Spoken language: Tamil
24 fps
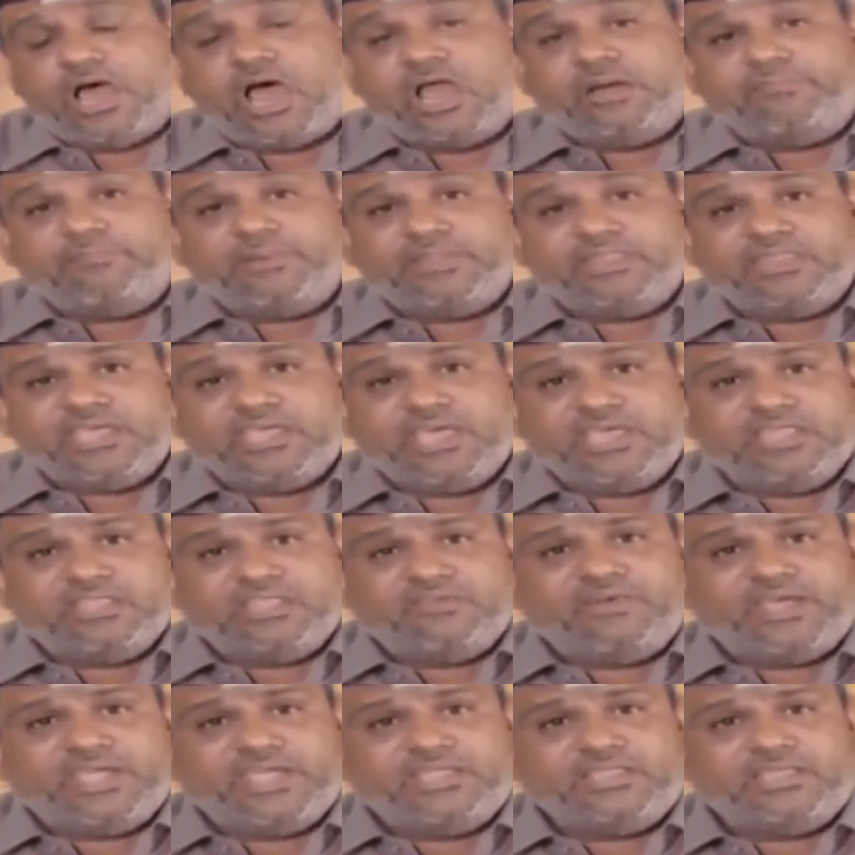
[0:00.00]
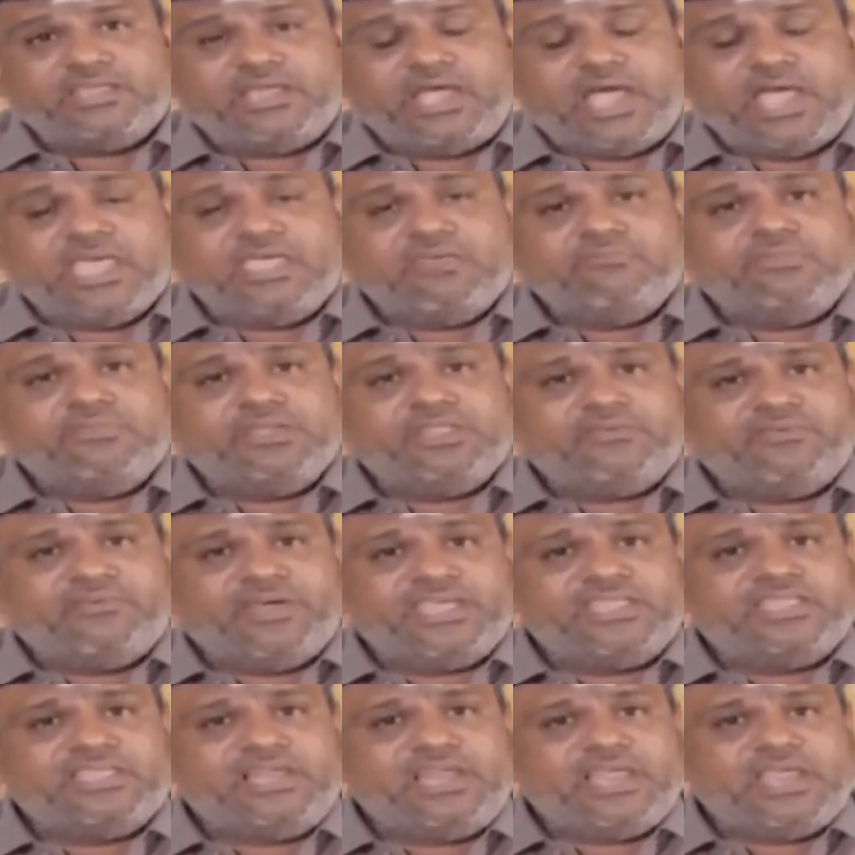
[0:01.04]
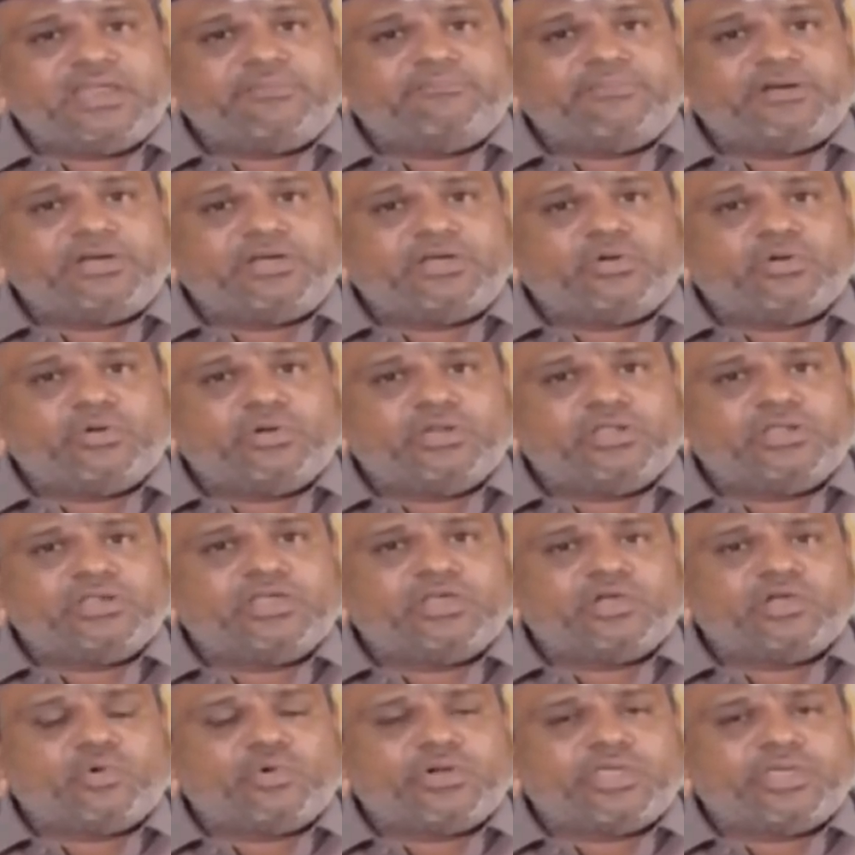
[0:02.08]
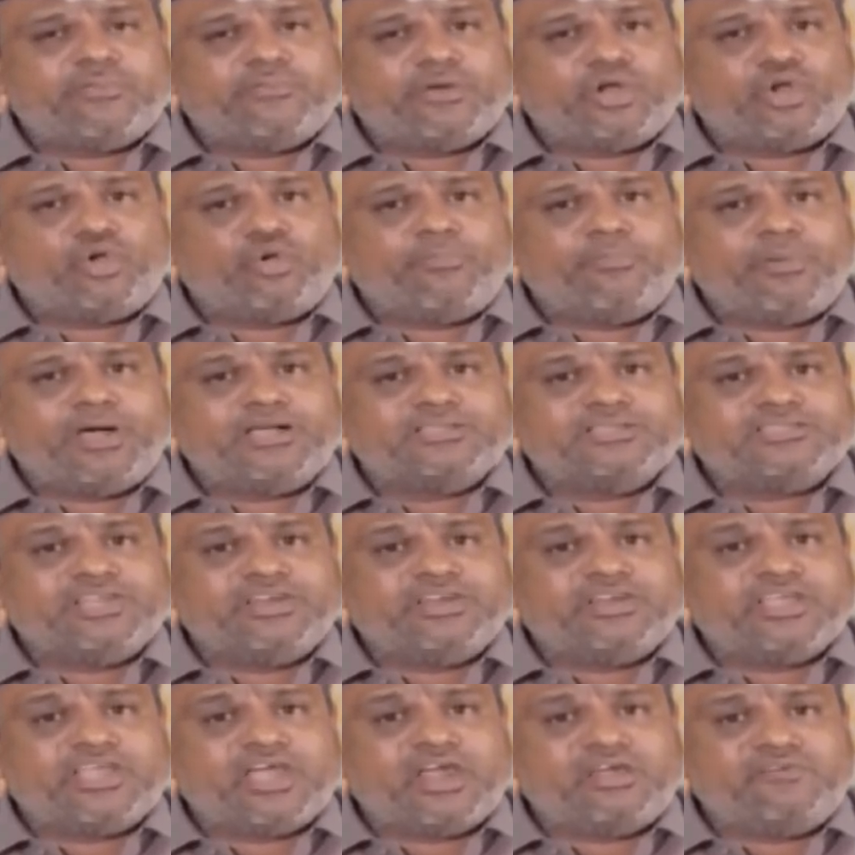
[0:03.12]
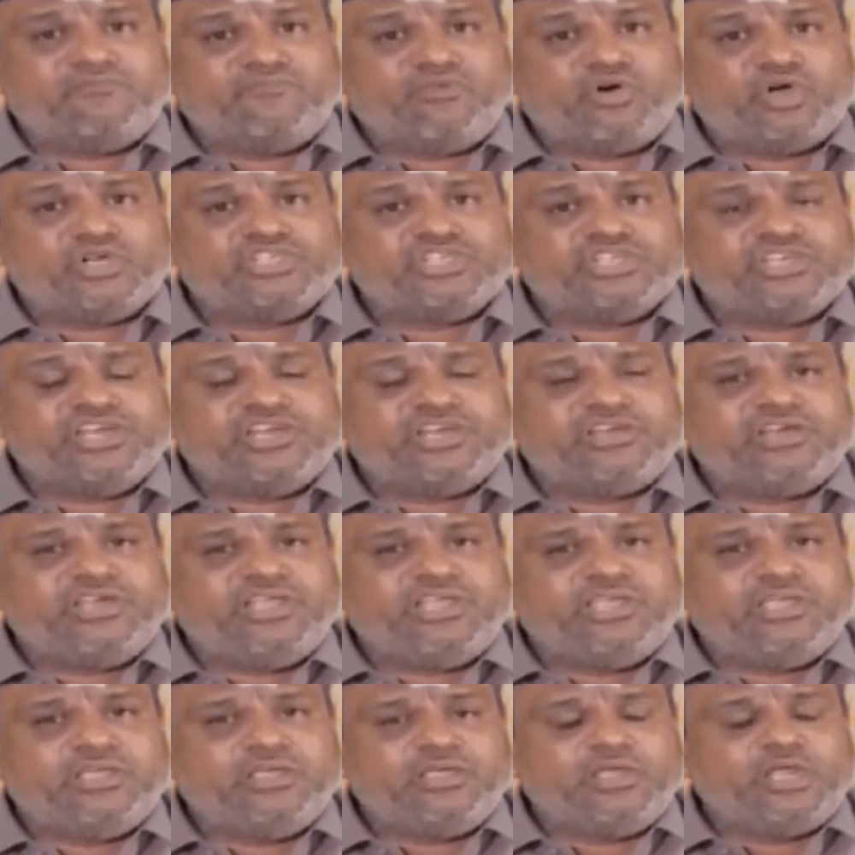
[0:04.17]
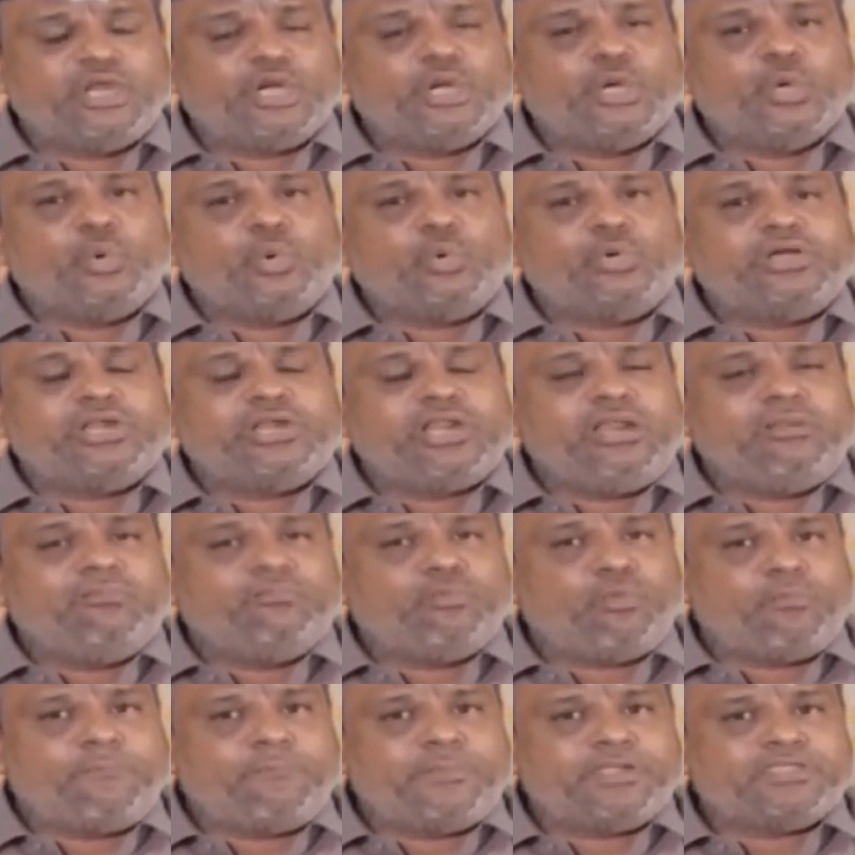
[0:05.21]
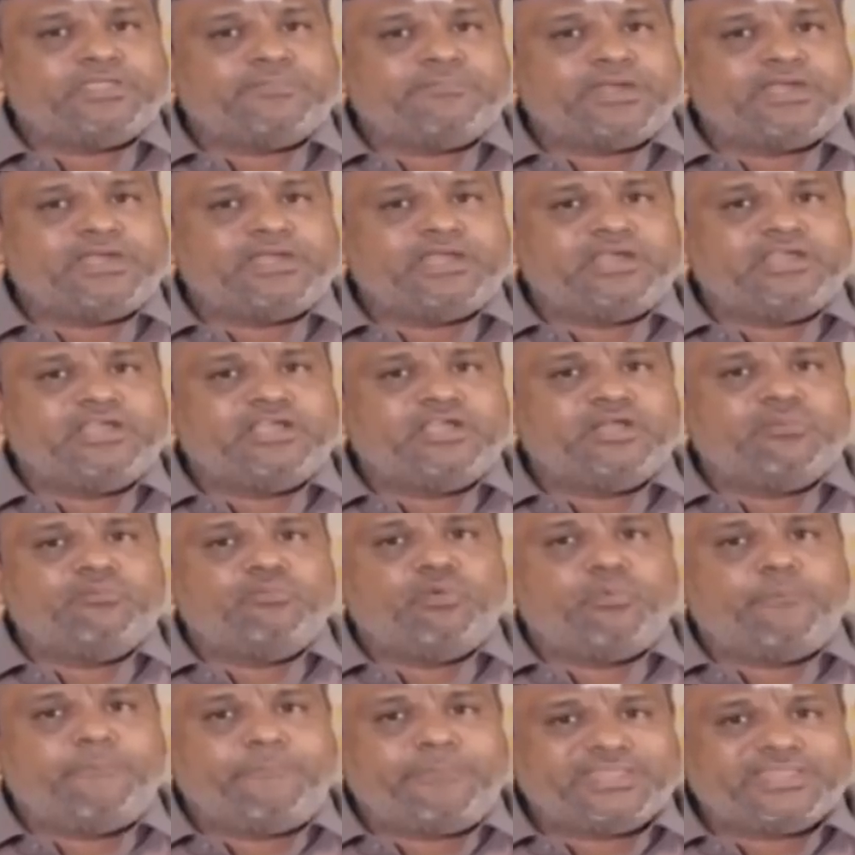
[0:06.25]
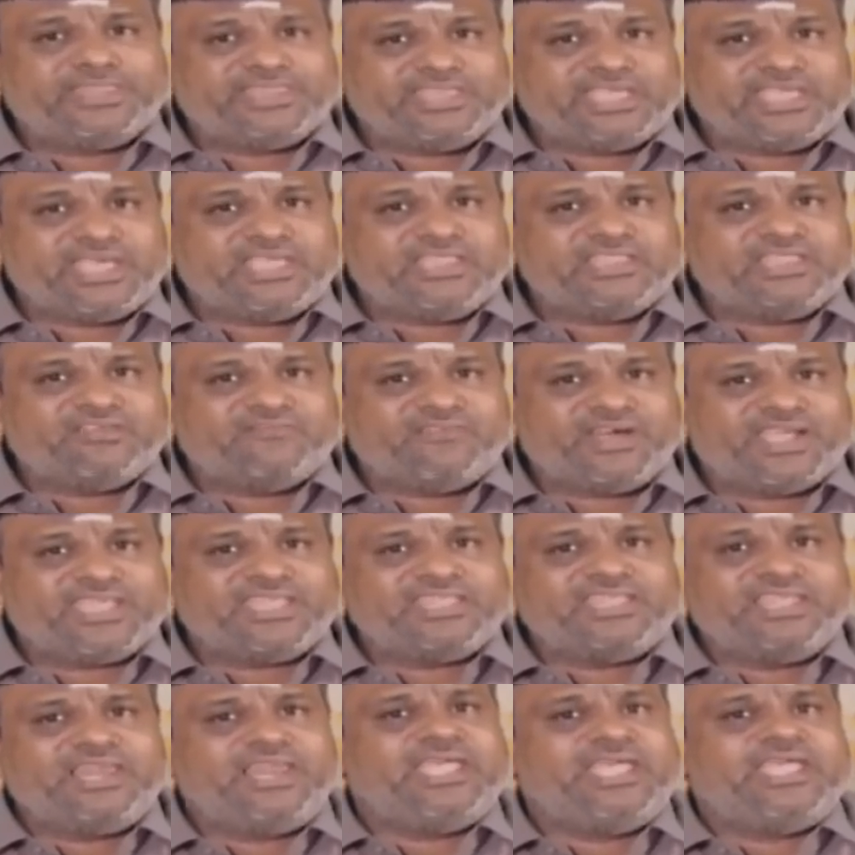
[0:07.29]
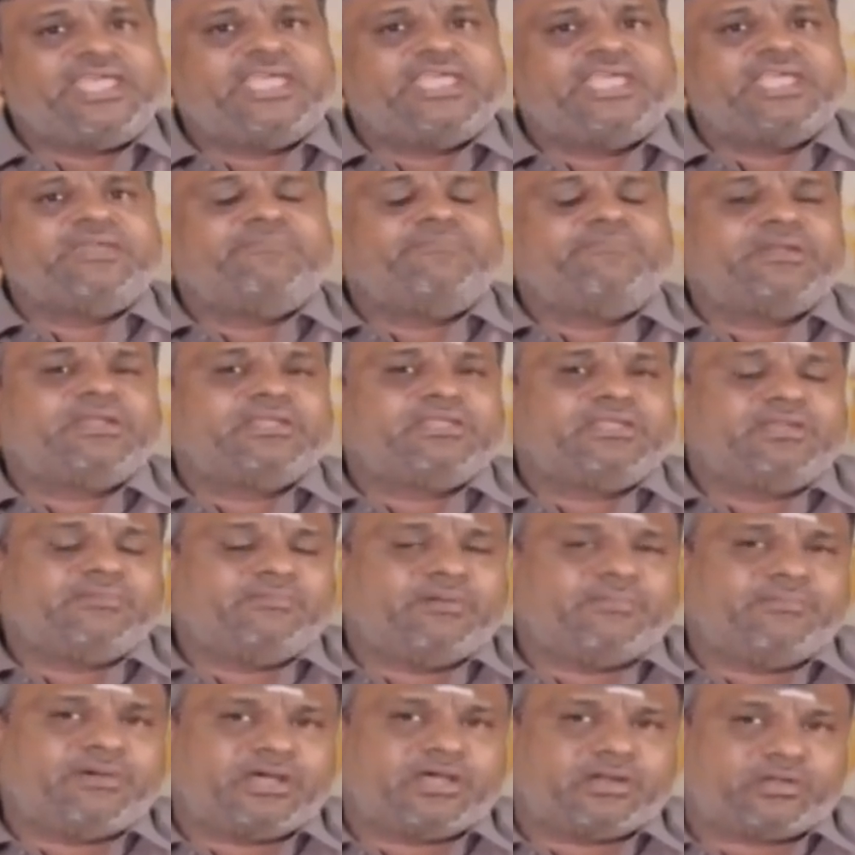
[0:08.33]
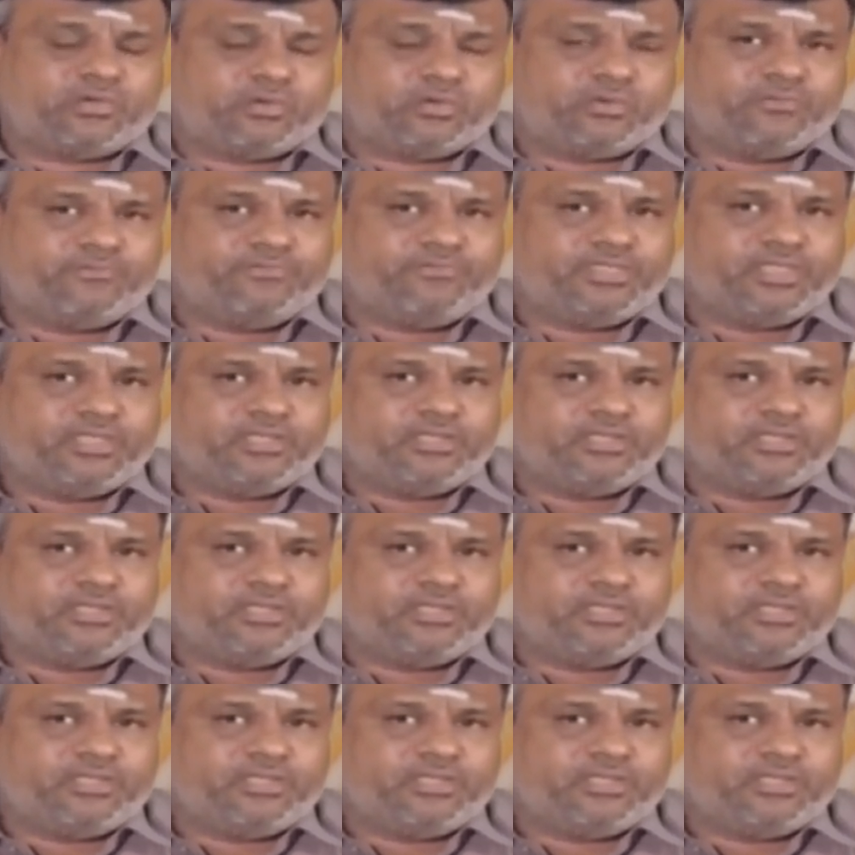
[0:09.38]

நாற்பத்தி ஐந்து வயது ஐம்பது வயதில் ஏற்பட்டு கொண்டிருக்கக்கூடிய மெனோபாஸ் இன்றைக்கு அன்ஃபார்ச்சுனேட்லி நூற்றில் முப்பது பெண்களுக்கு முப்பத்தி ஐந்து வயதிலேயே ஏற்படுறதை நம்ம பார்க்கிறோம்